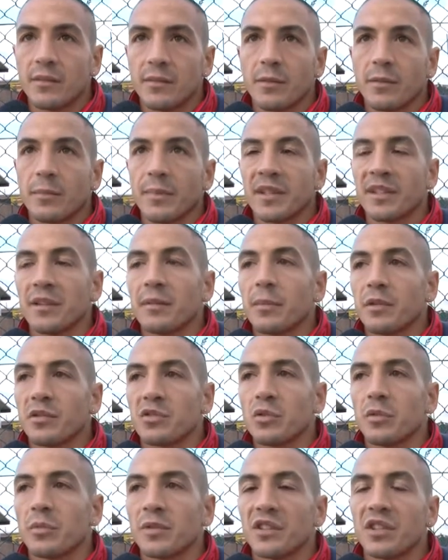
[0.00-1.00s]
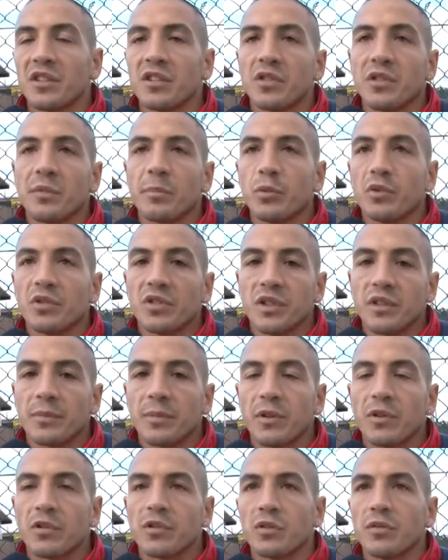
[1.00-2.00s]
prendere assolutamente i tre punti che per
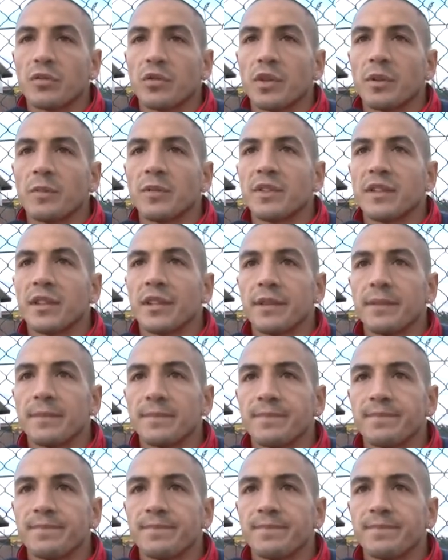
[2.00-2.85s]
noi sono fondamentali.